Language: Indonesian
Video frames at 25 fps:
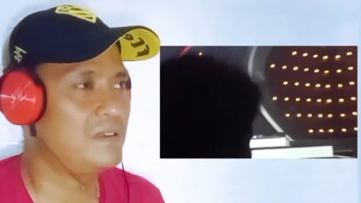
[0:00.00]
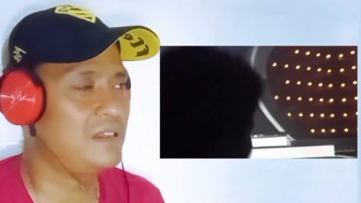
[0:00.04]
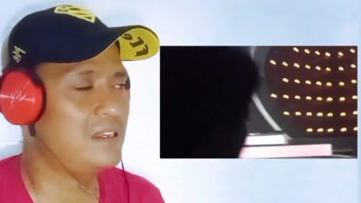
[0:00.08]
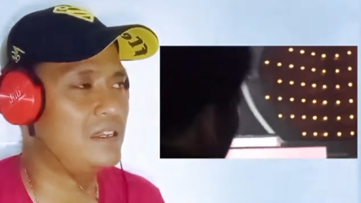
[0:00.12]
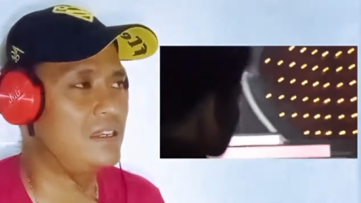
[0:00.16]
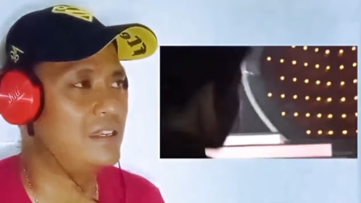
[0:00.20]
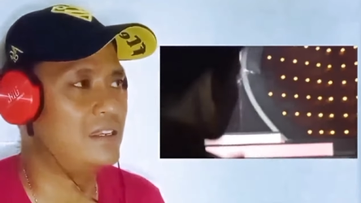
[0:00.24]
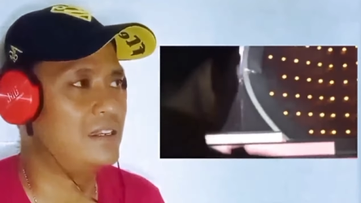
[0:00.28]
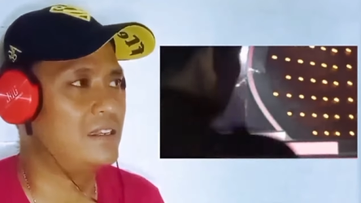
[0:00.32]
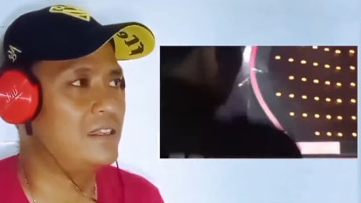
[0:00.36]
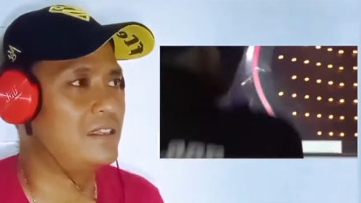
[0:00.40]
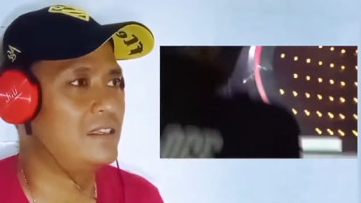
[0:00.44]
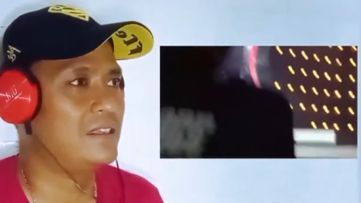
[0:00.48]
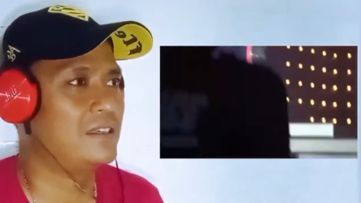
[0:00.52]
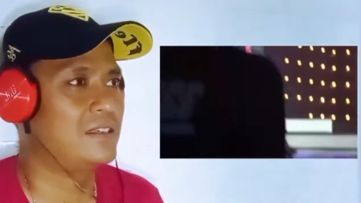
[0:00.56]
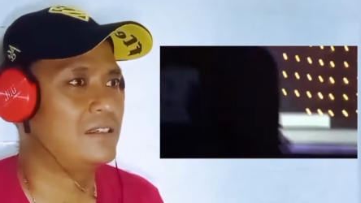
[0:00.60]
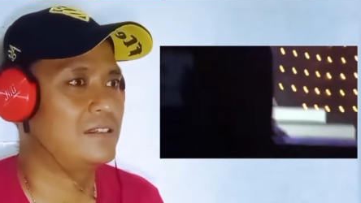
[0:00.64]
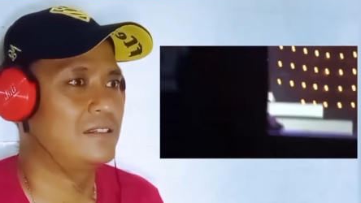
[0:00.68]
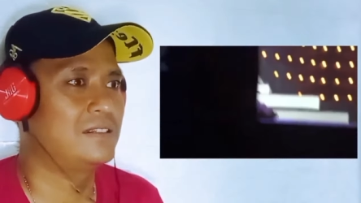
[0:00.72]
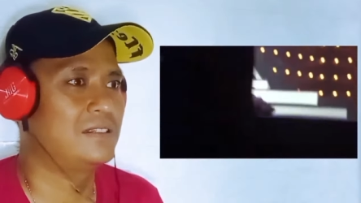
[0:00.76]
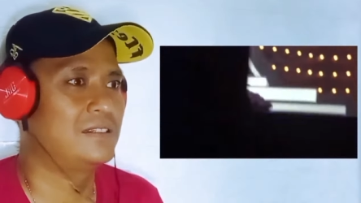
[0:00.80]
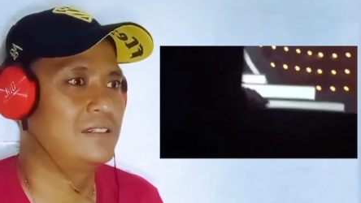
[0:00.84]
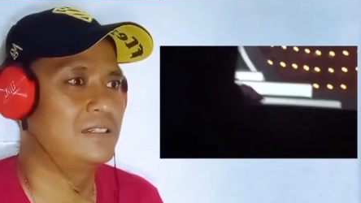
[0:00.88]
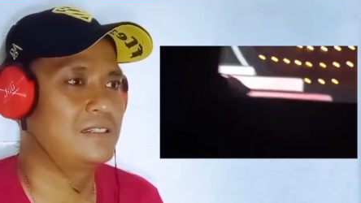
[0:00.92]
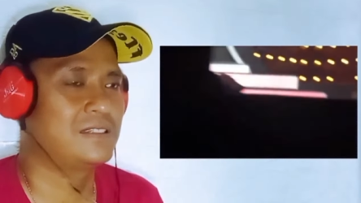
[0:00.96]
gimana ya
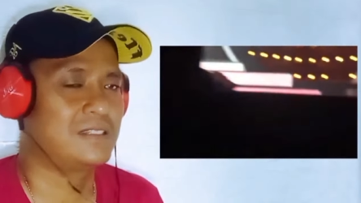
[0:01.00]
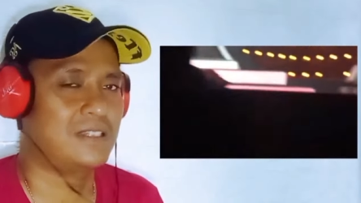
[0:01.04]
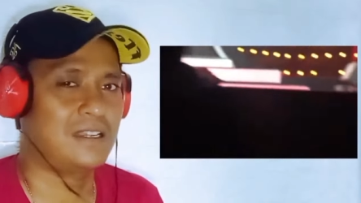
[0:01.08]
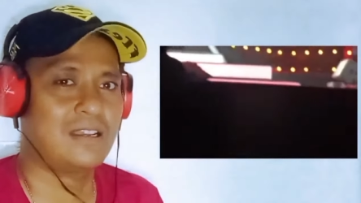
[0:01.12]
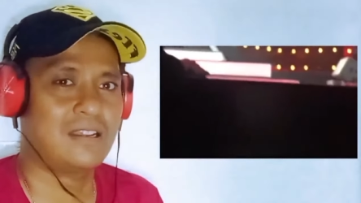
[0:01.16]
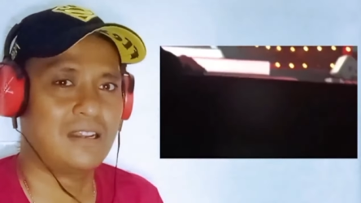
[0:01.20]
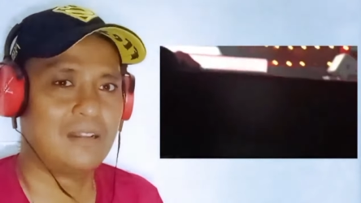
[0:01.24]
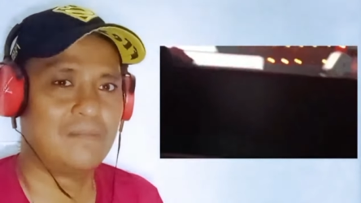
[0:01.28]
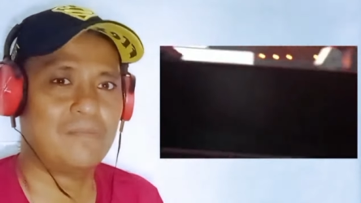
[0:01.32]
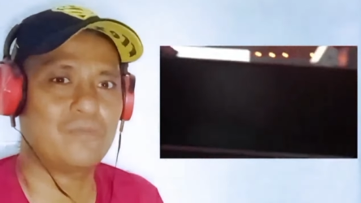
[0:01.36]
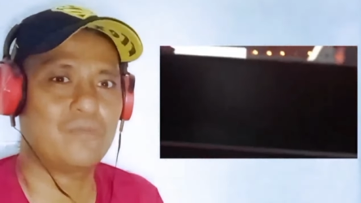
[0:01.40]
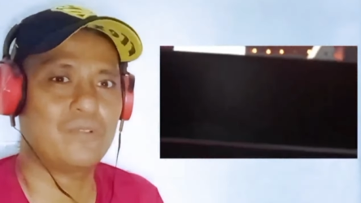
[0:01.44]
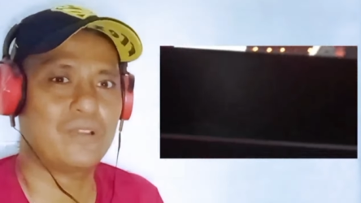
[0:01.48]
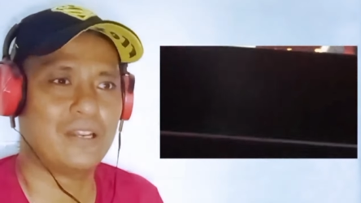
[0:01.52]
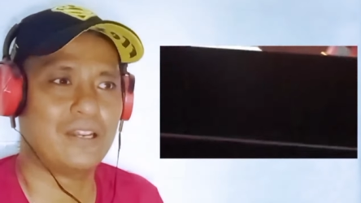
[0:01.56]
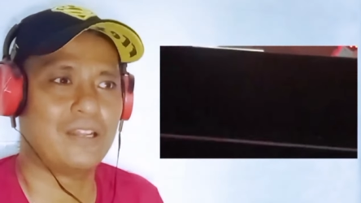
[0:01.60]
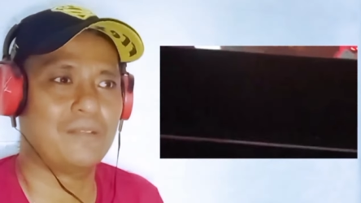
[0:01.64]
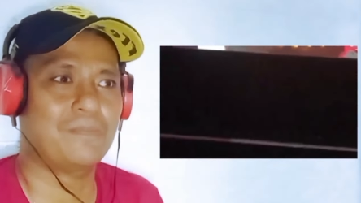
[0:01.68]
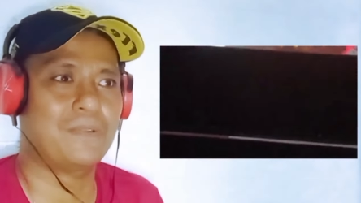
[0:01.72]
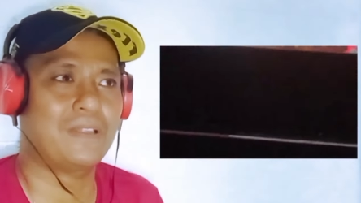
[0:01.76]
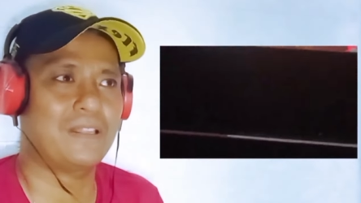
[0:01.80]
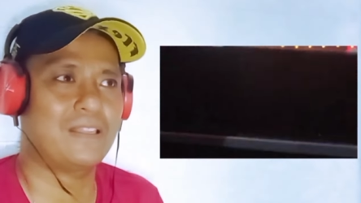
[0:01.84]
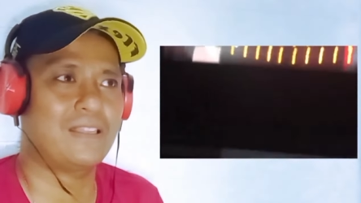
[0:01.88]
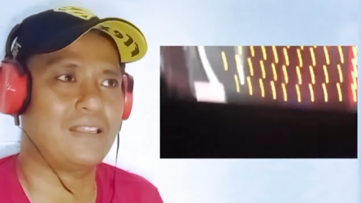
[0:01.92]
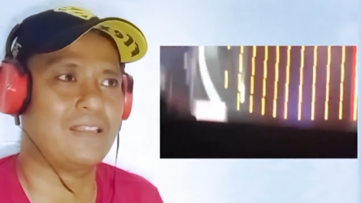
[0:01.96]
sekarang mungkin
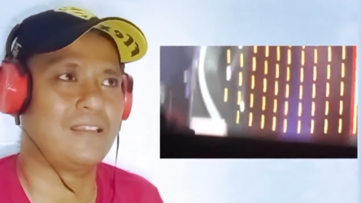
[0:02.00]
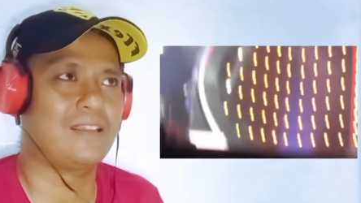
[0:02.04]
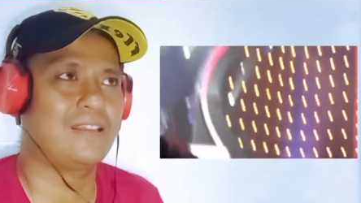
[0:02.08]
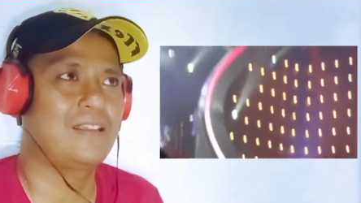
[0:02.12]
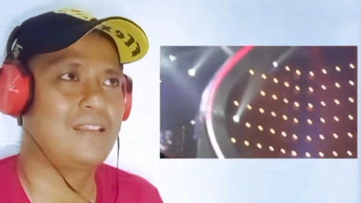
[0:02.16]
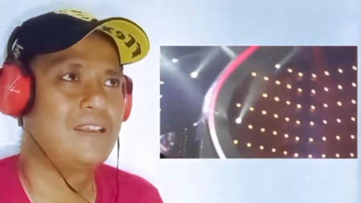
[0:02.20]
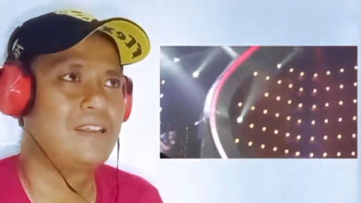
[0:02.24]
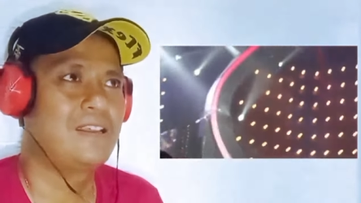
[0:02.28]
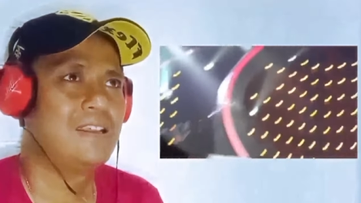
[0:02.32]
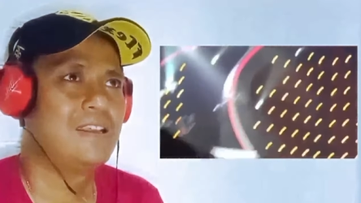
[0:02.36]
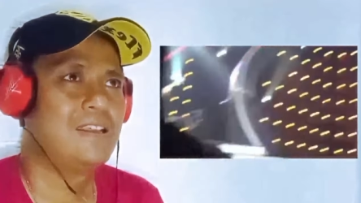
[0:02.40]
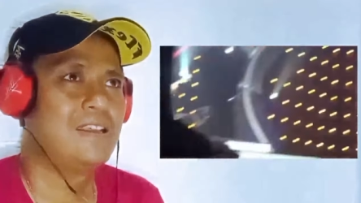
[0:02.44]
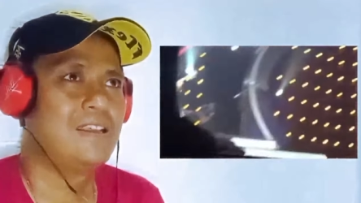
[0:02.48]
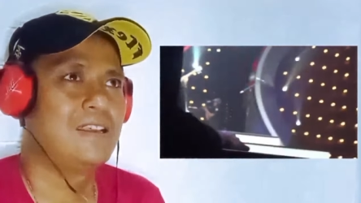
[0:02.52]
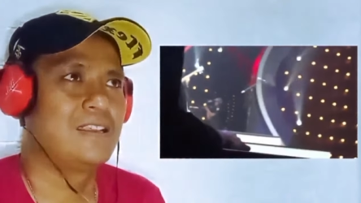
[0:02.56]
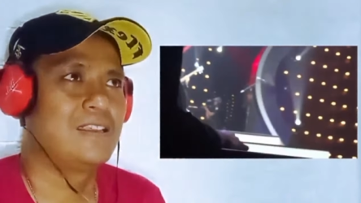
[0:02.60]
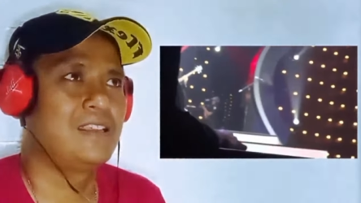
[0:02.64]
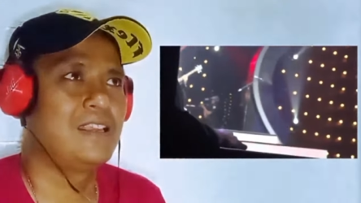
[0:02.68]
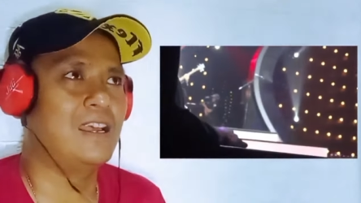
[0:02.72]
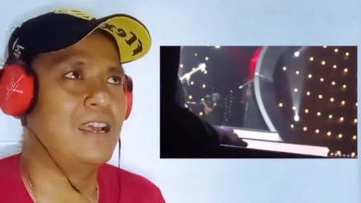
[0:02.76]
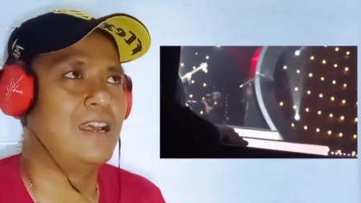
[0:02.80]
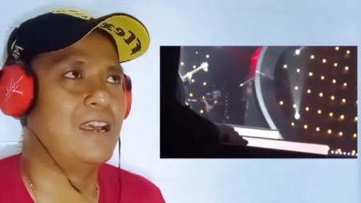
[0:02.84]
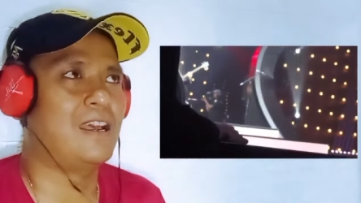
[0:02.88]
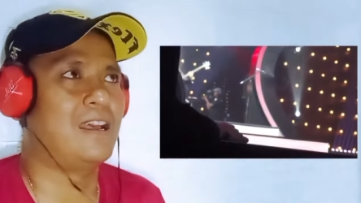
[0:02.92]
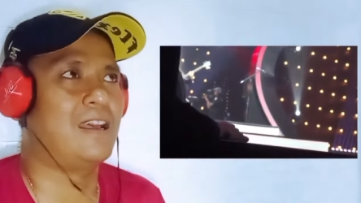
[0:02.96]
dibilangnya
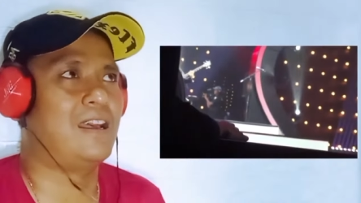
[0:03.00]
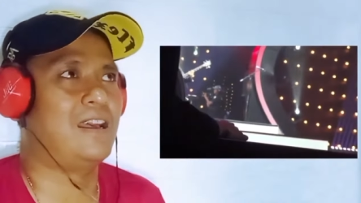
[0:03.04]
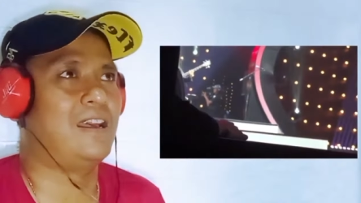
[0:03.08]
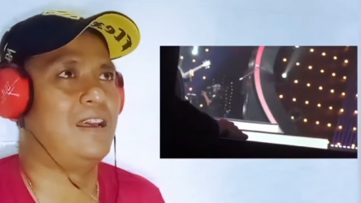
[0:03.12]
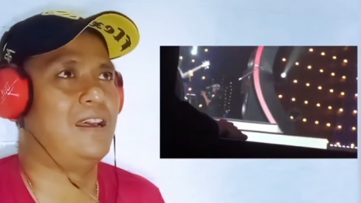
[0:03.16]
ya